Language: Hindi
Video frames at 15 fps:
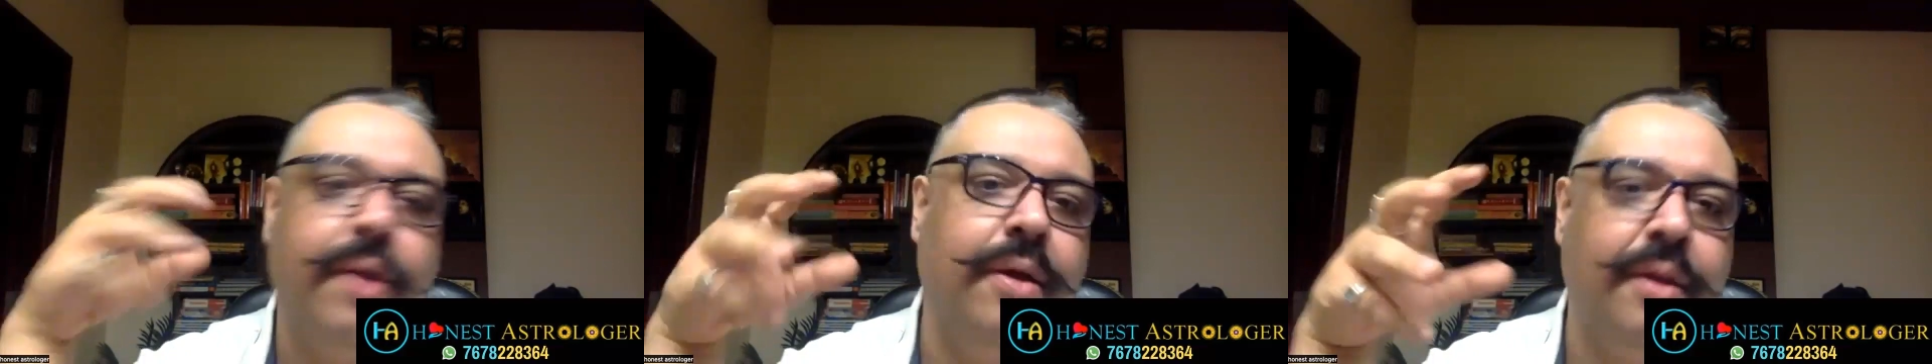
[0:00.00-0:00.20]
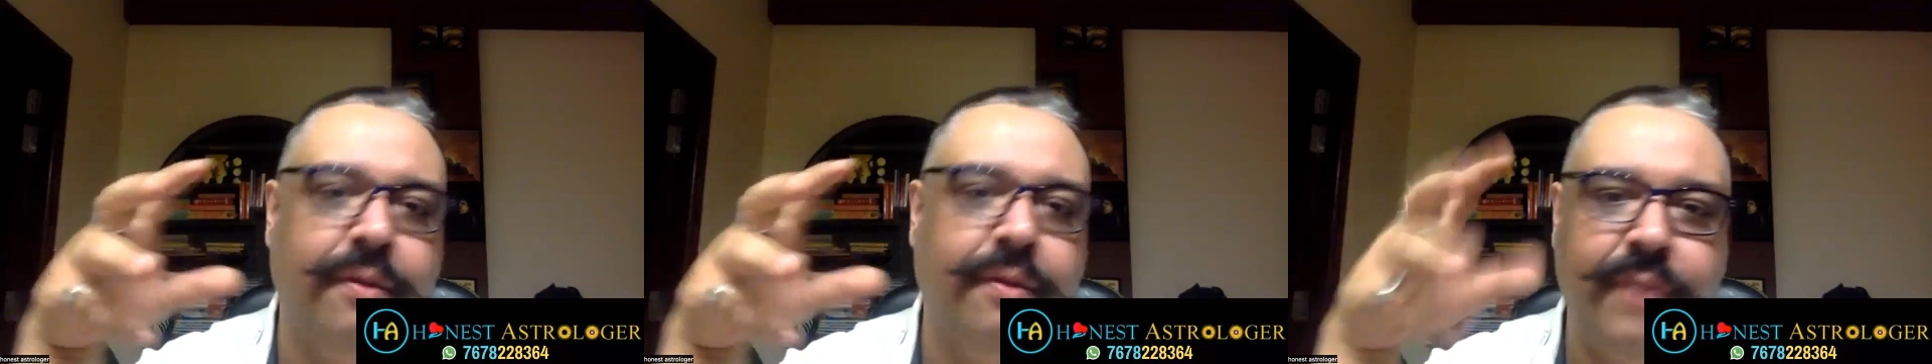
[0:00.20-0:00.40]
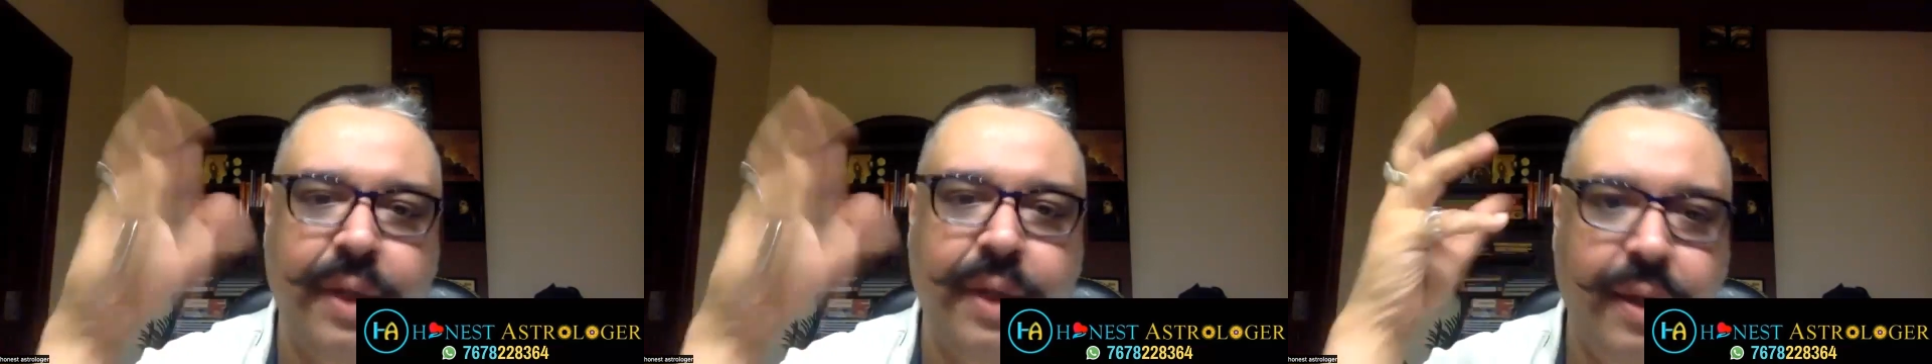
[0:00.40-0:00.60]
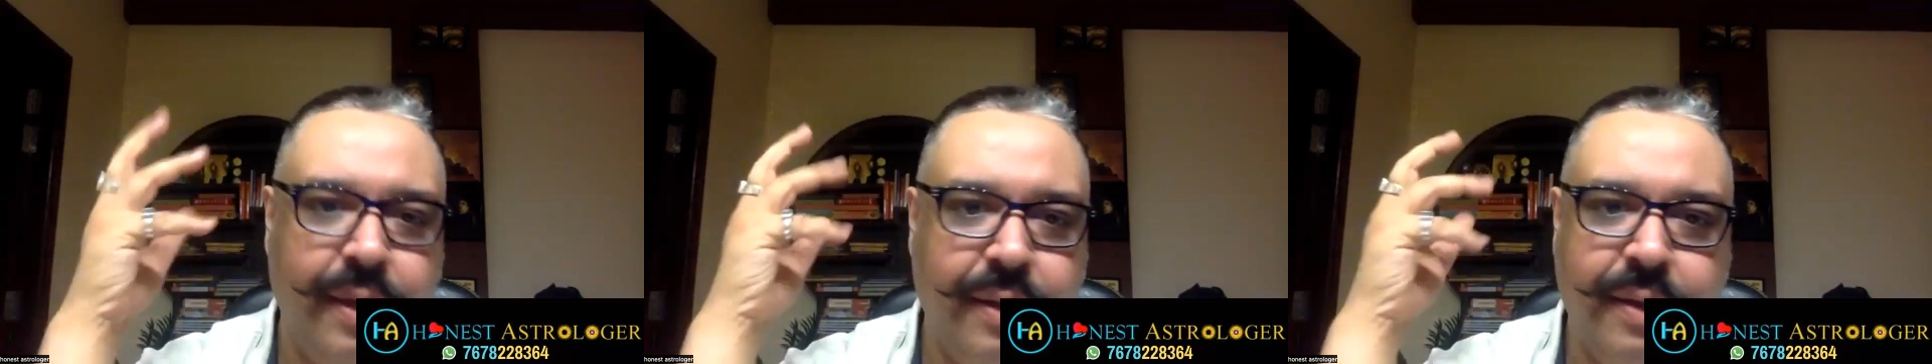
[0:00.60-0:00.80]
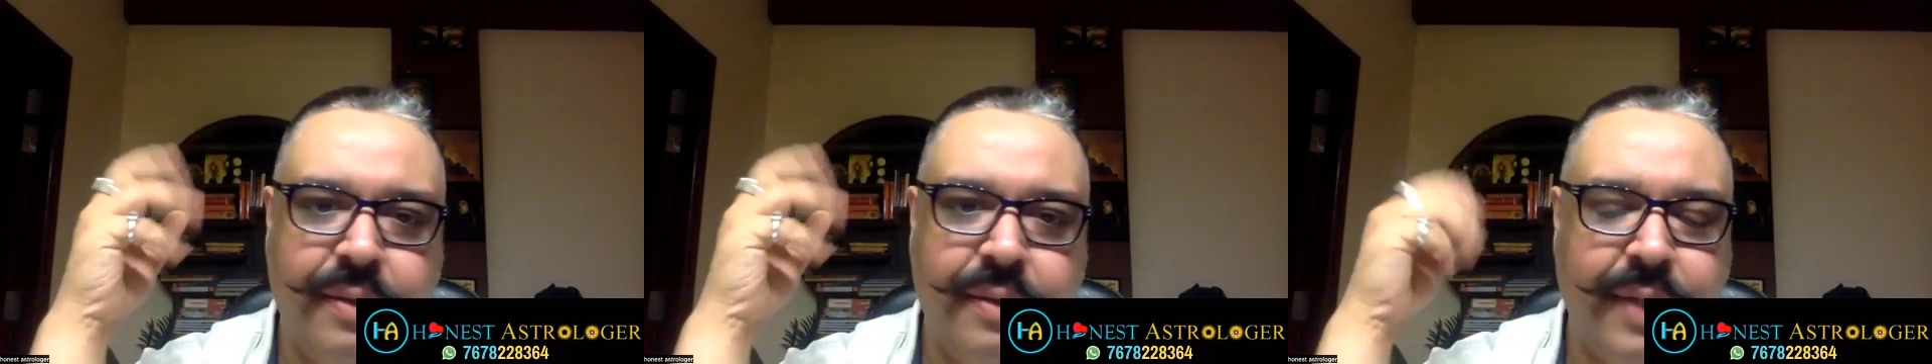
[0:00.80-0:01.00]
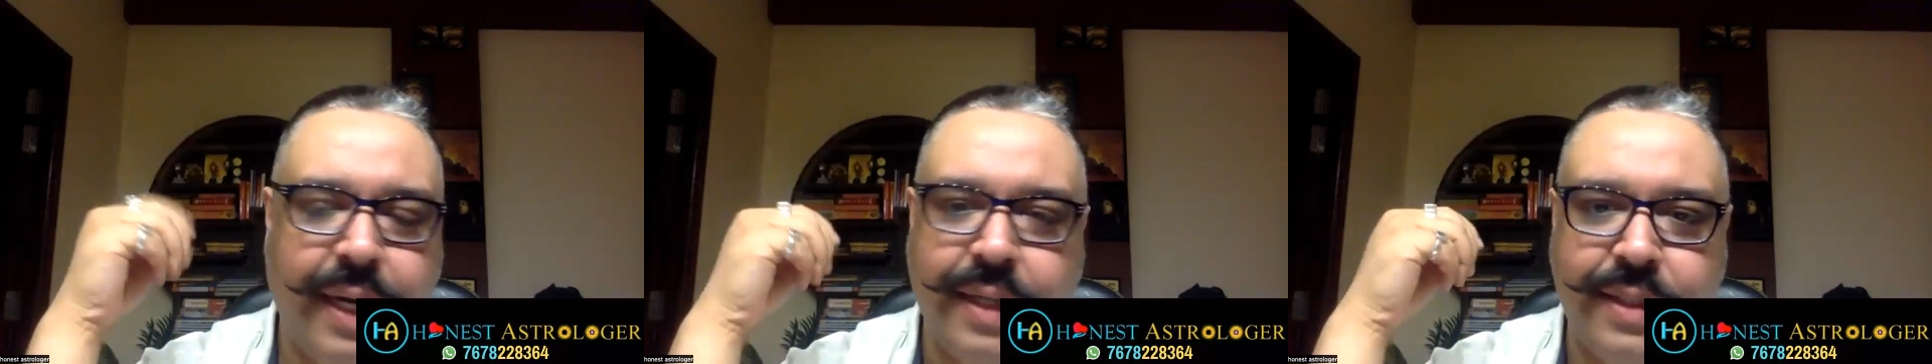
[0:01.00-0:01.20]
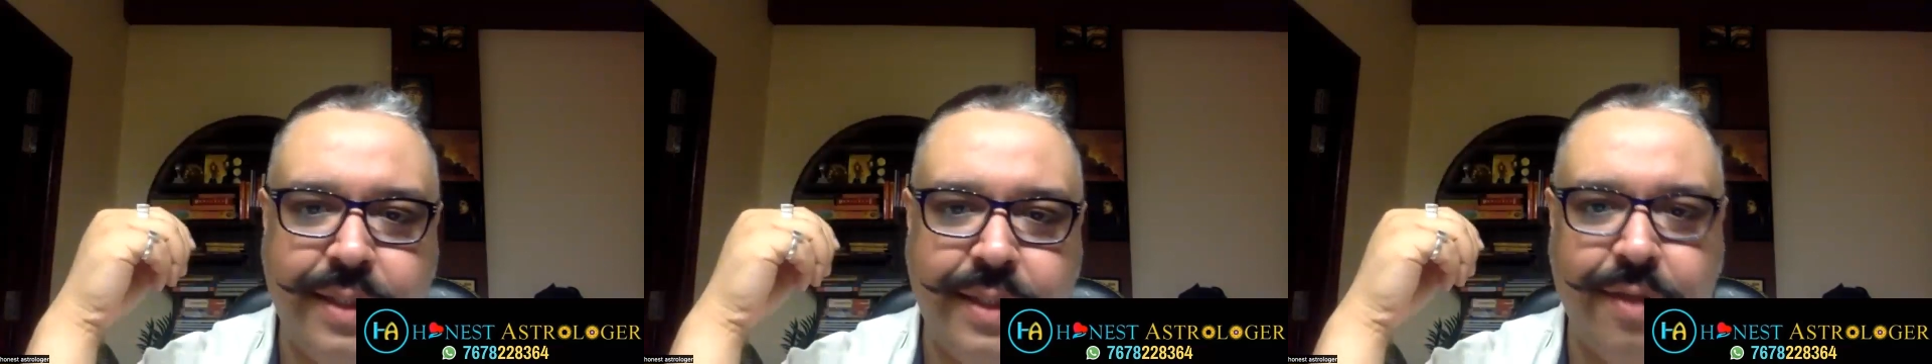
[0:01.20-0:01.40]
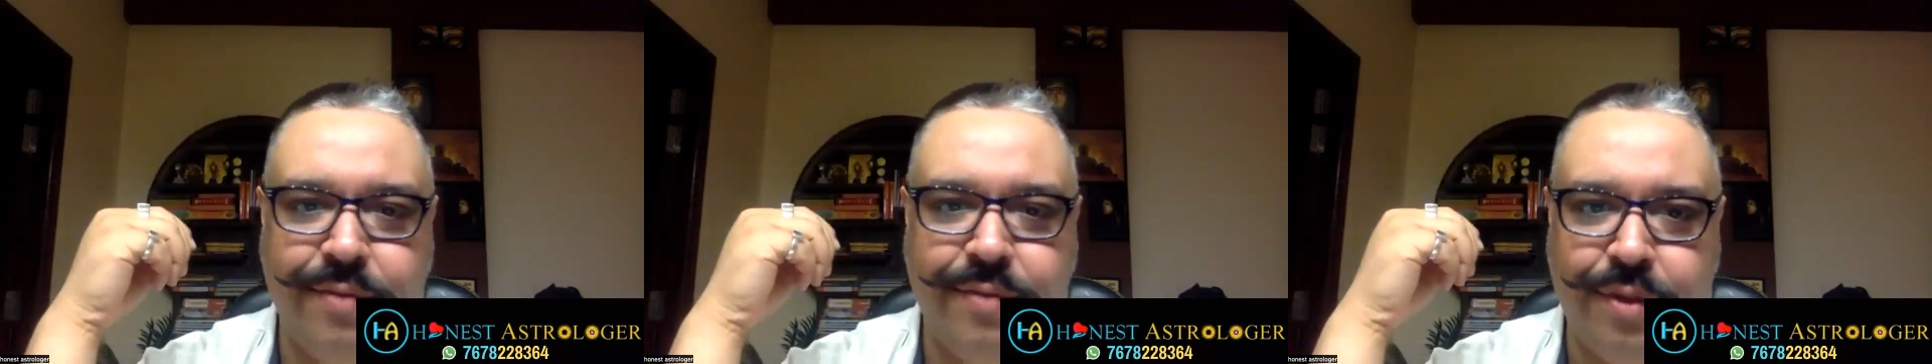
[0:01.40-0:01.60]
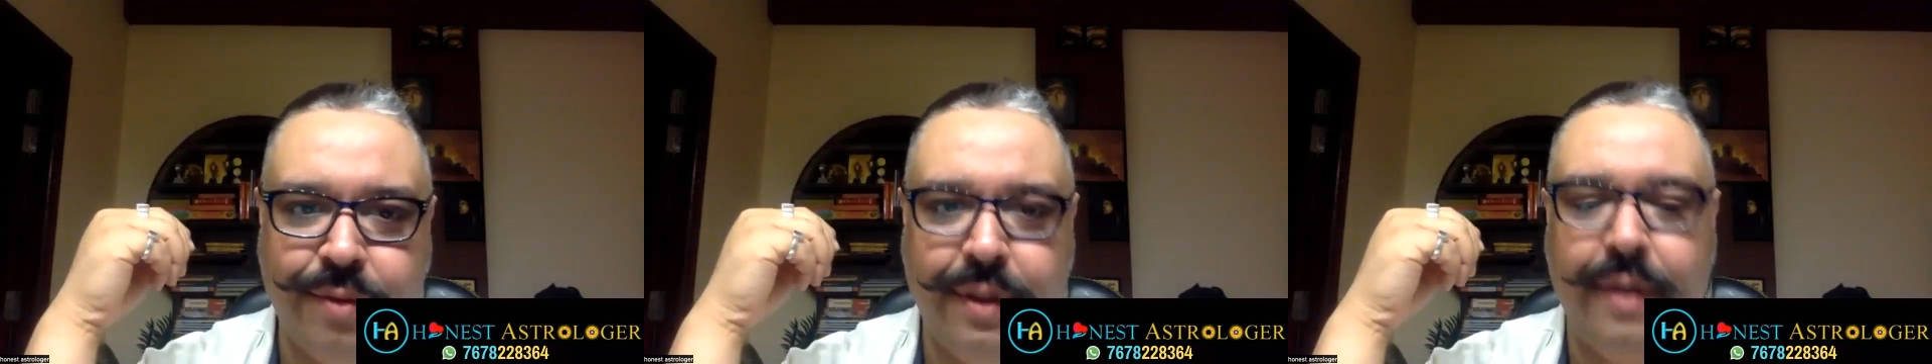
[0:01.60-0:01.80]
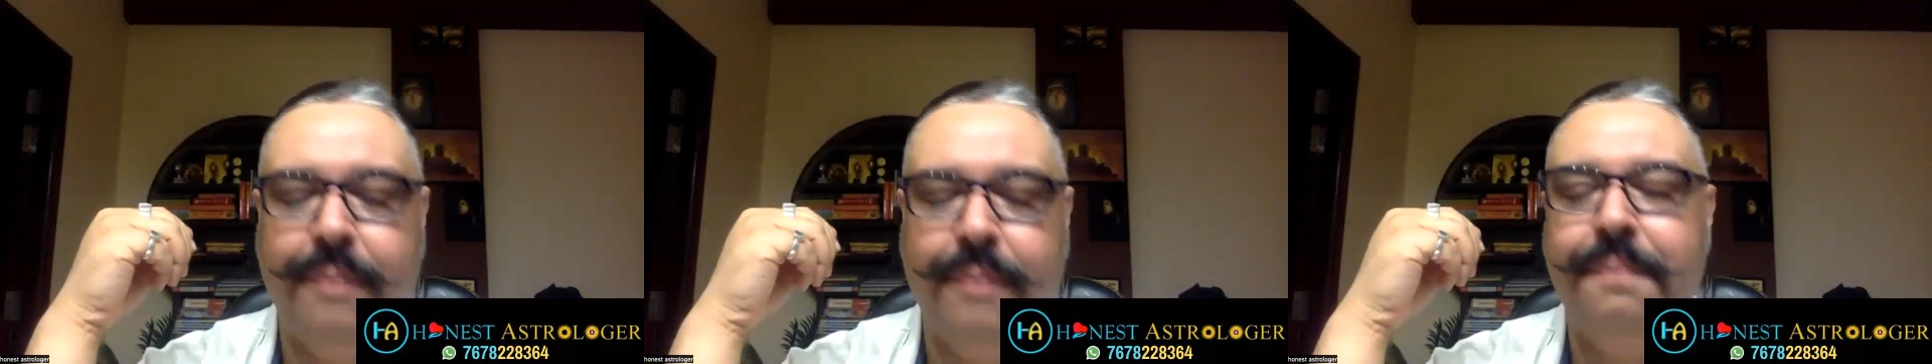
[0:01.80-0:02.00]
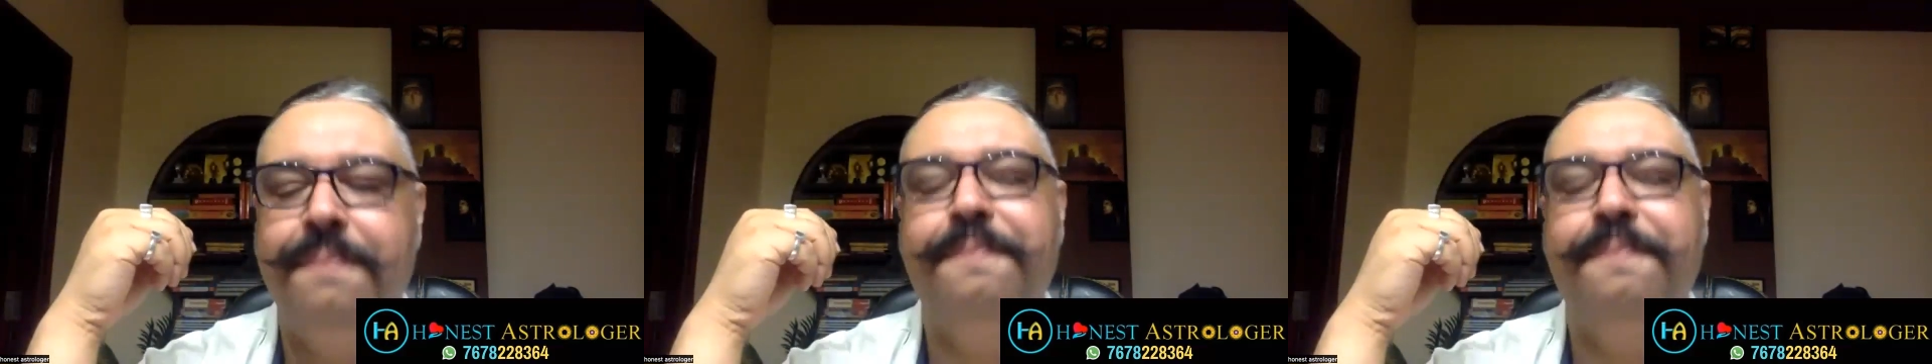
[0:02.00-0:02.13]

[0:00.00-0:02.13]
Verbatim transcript: बिकॉज ऑफ द स्ट्रेटेजी ऑफ शुक्र